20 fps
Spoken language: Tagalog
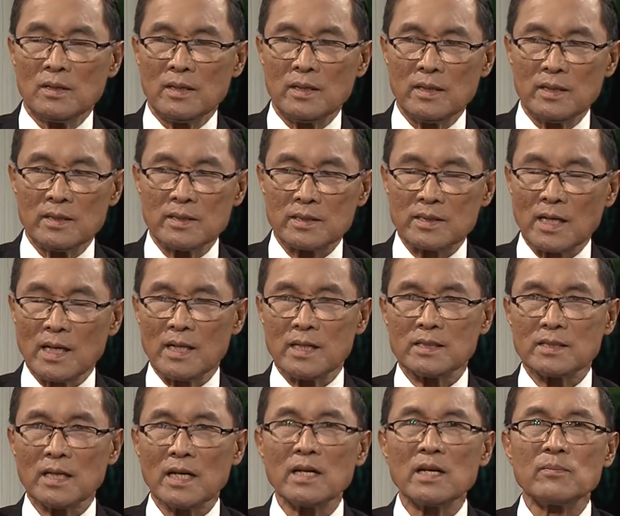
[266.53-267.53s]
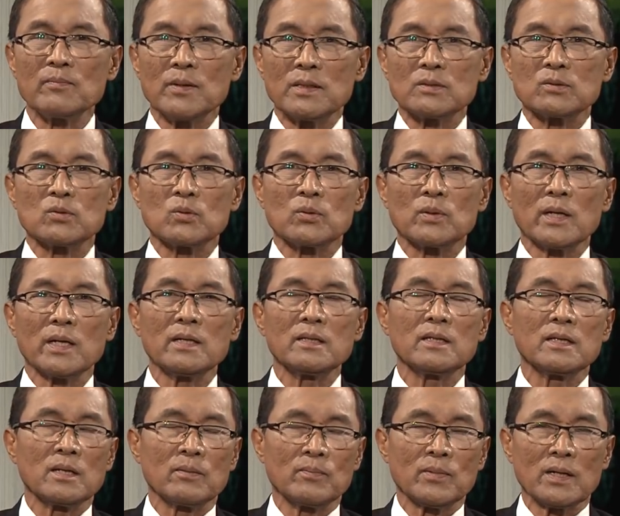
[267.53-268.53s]
In salaysay ni Pastor Ray,
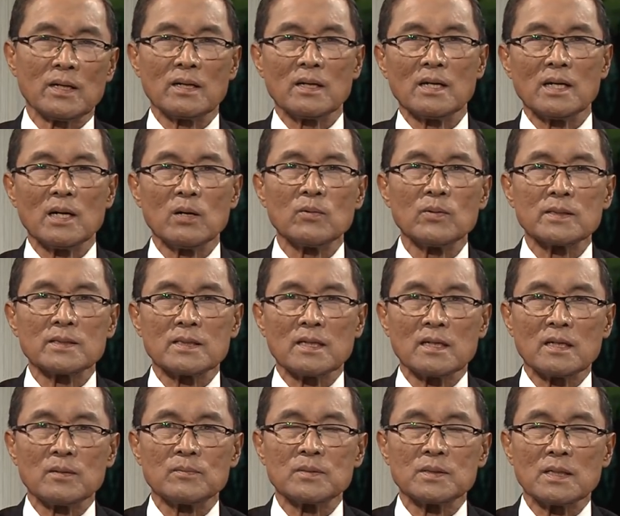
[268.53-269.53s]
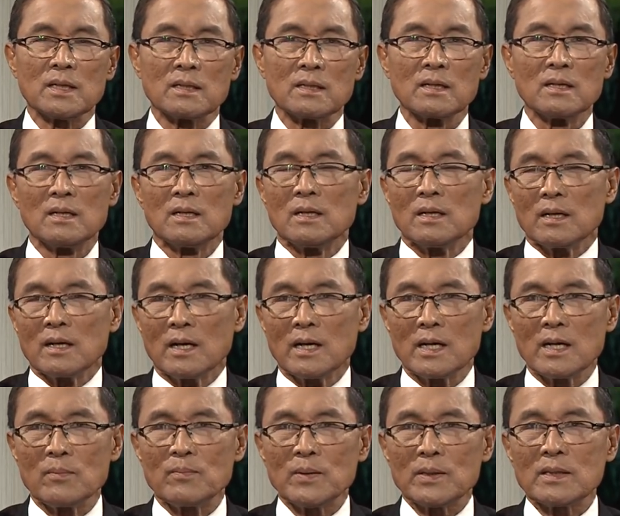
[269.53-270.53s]
dinapan nga lawas kakabsat, nga
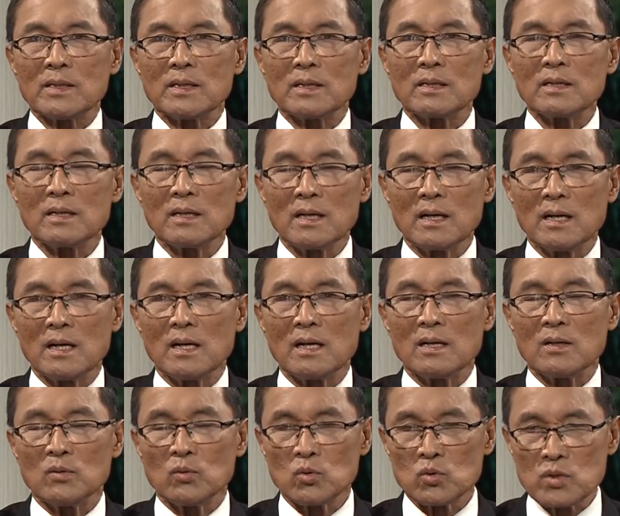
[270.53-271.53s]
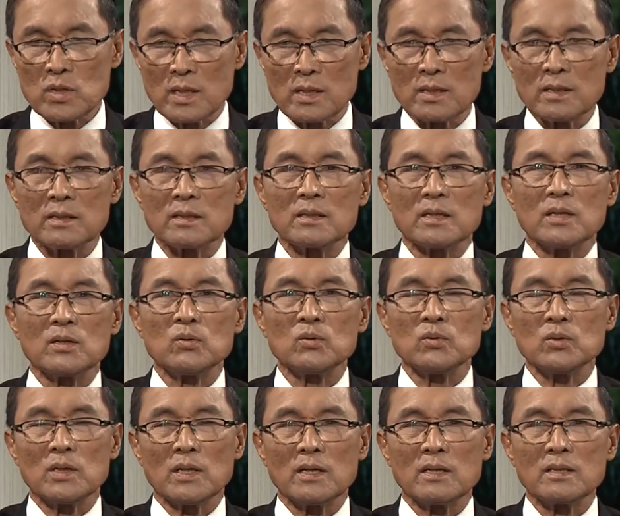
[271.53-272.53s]
napatay nga usarin tayo,
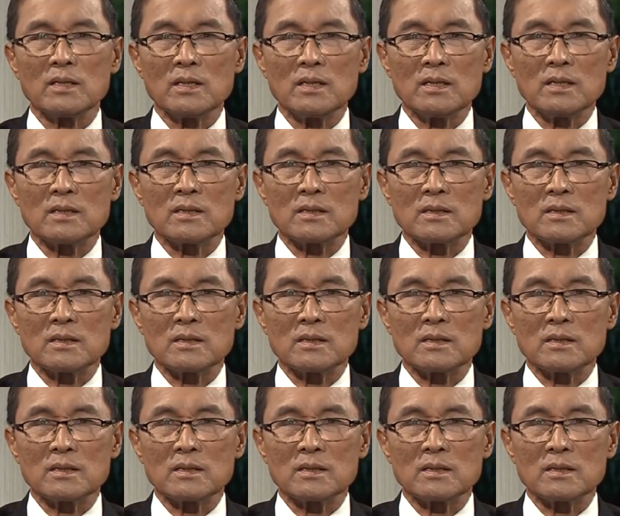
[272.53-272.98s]
digiti